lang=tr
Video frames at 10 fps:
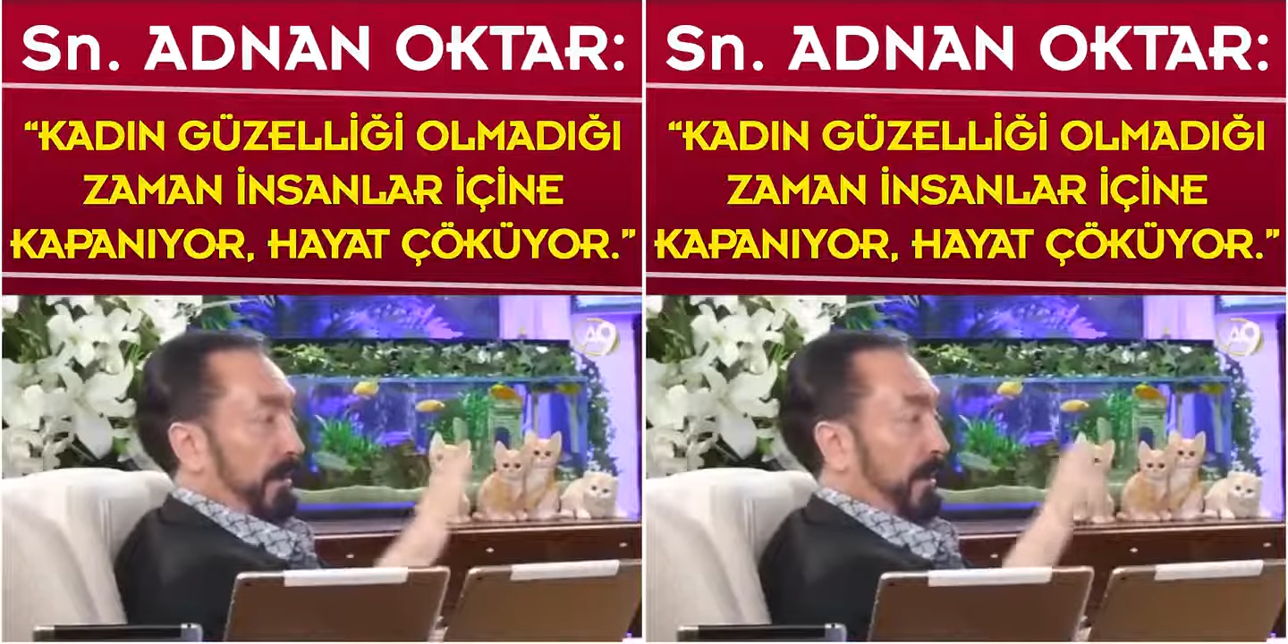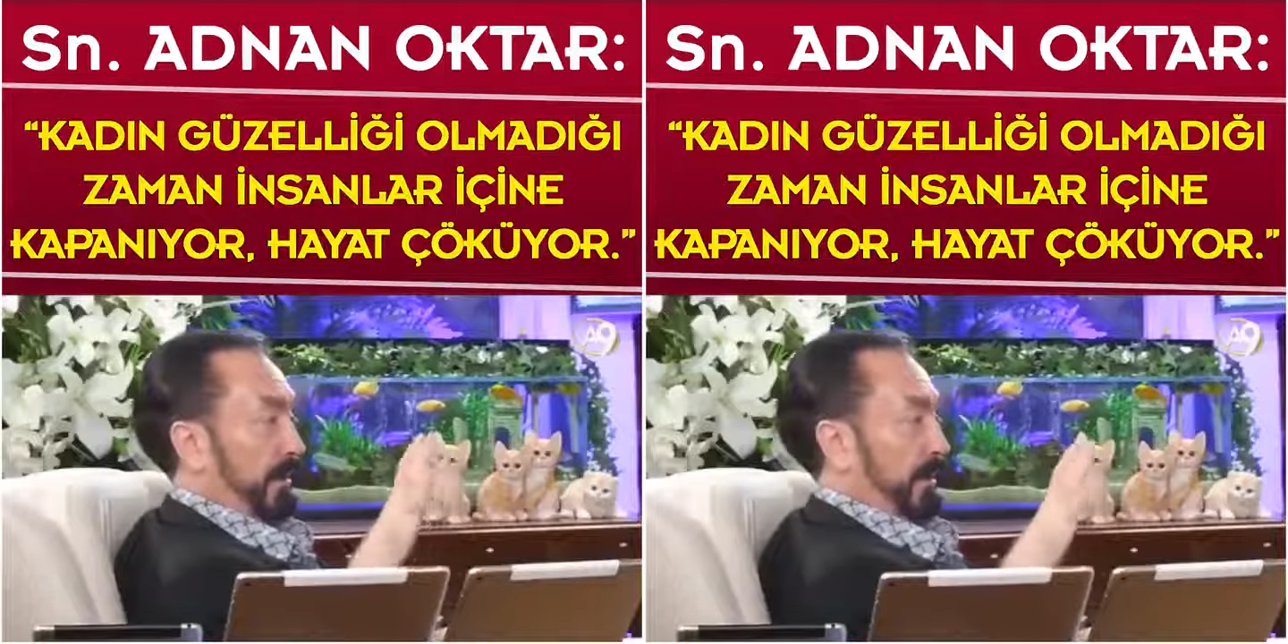
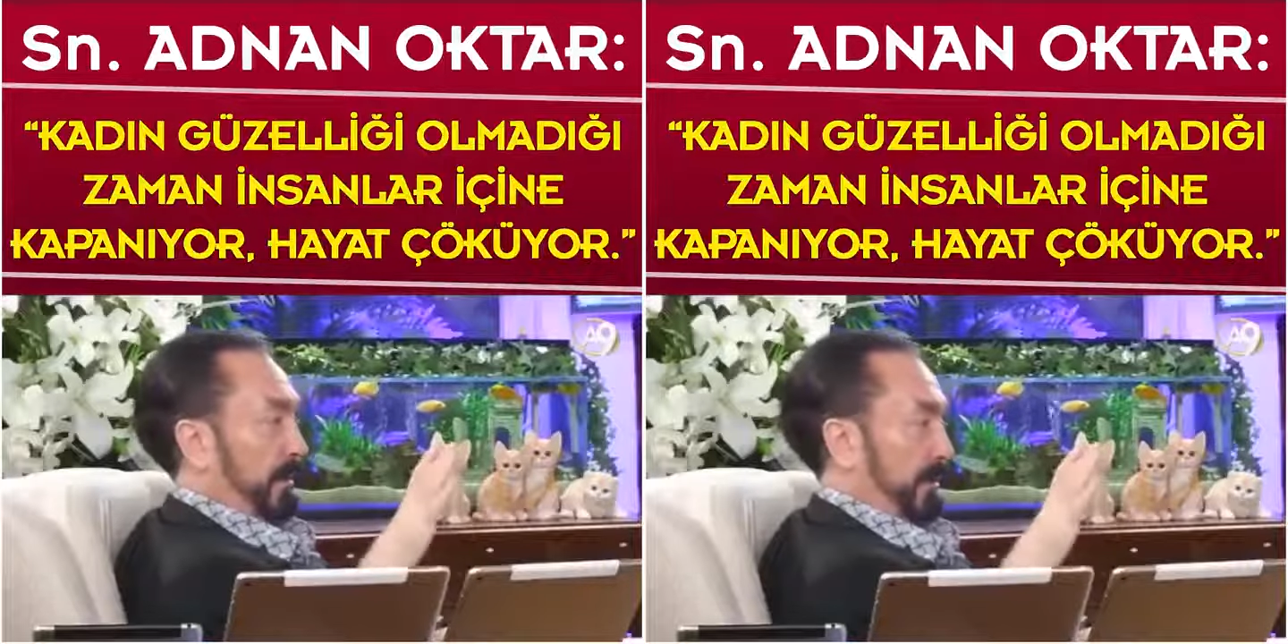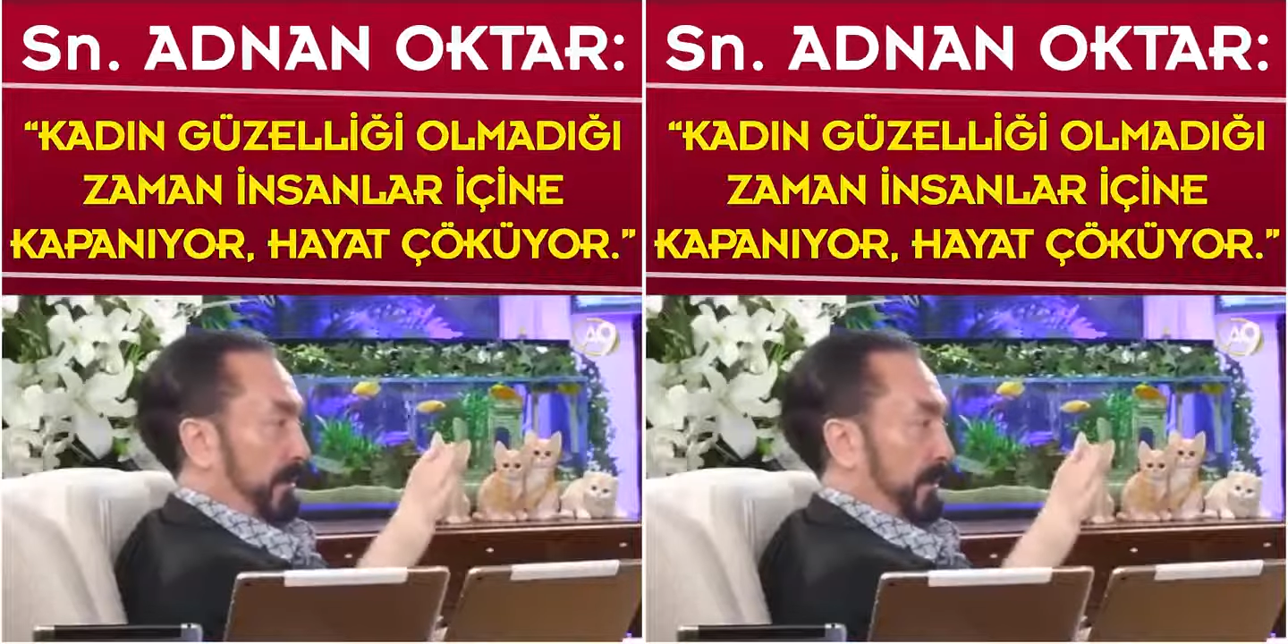
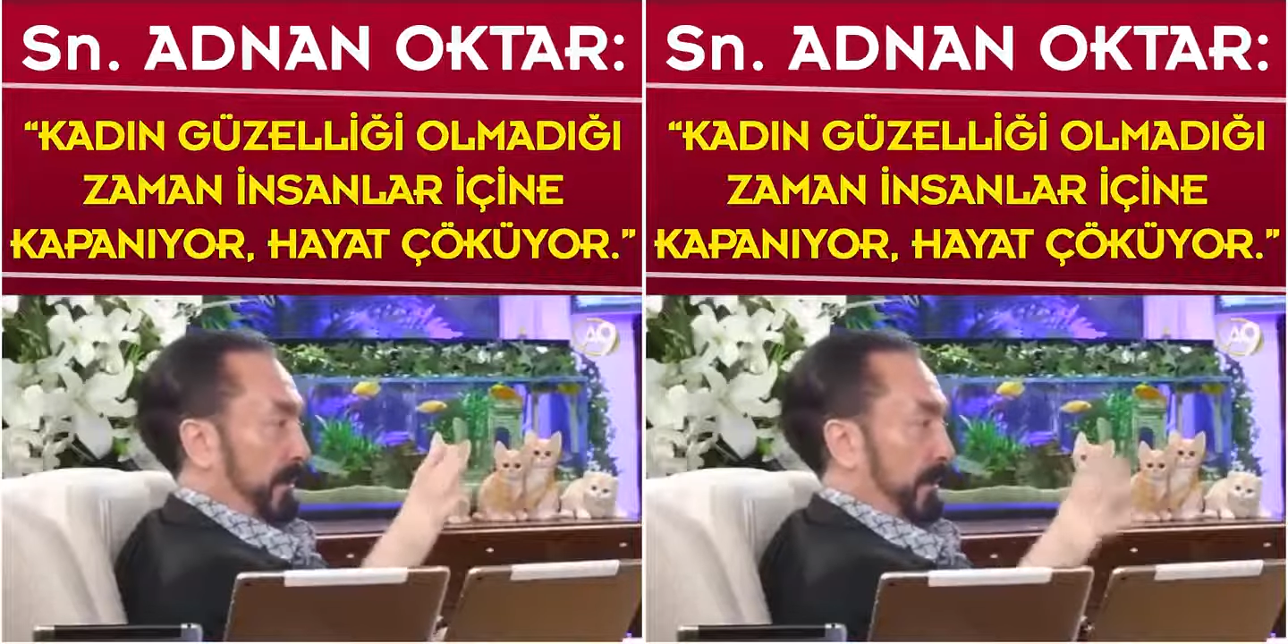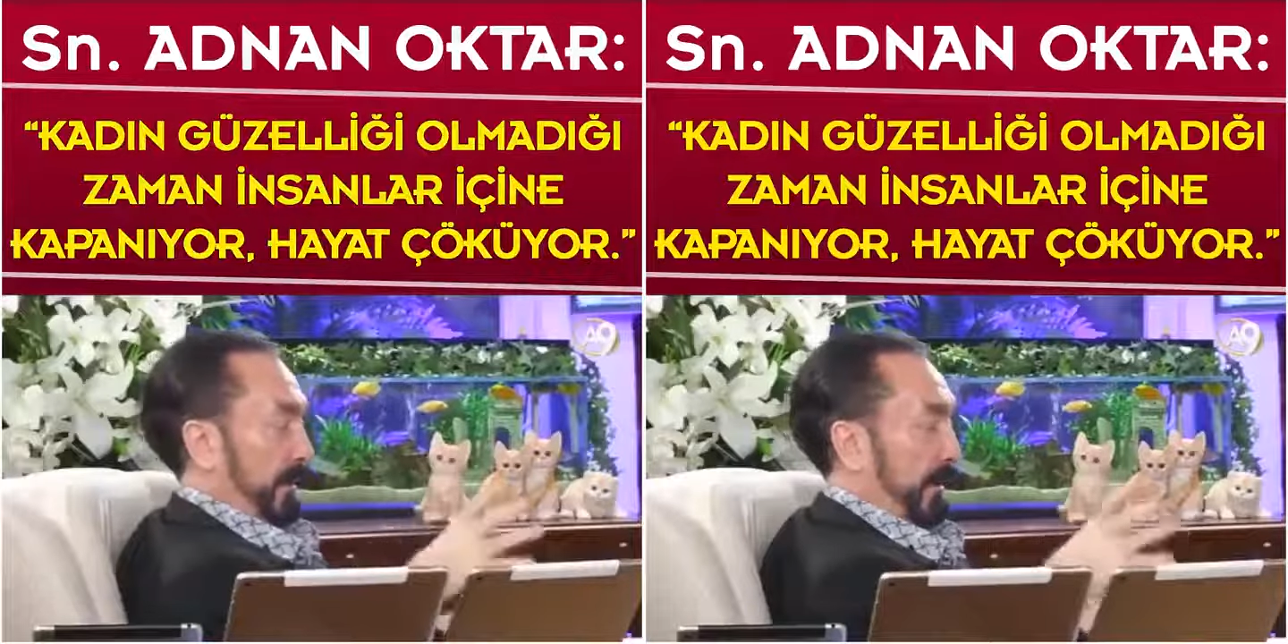kalitedir.
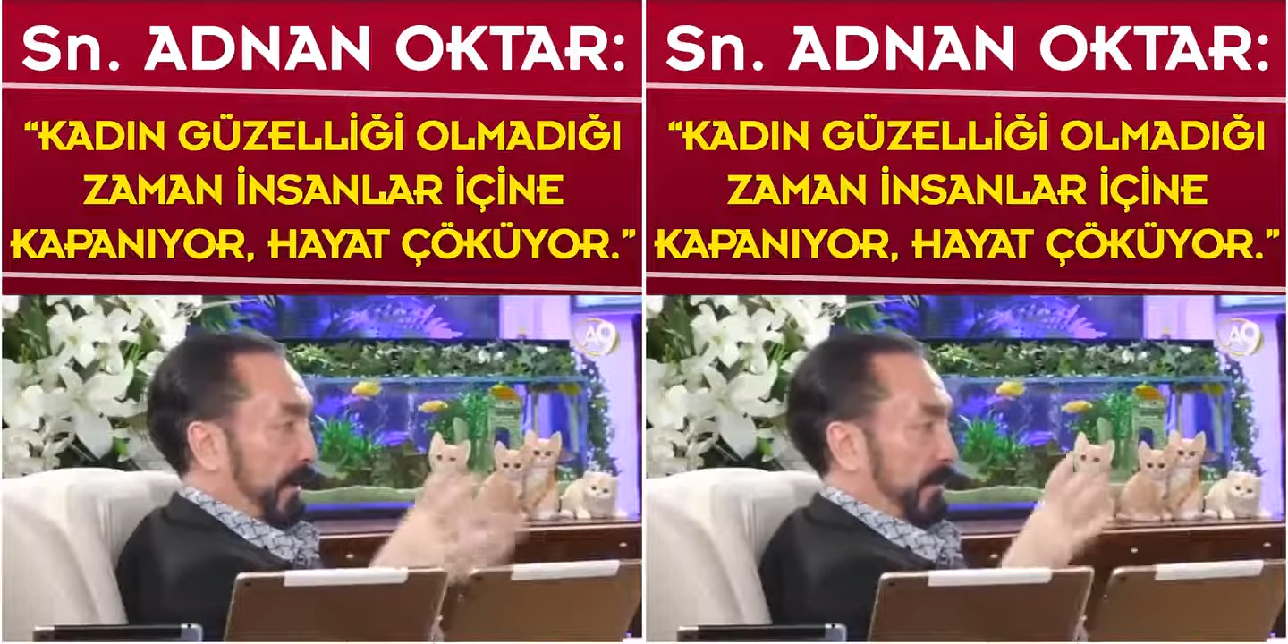Yani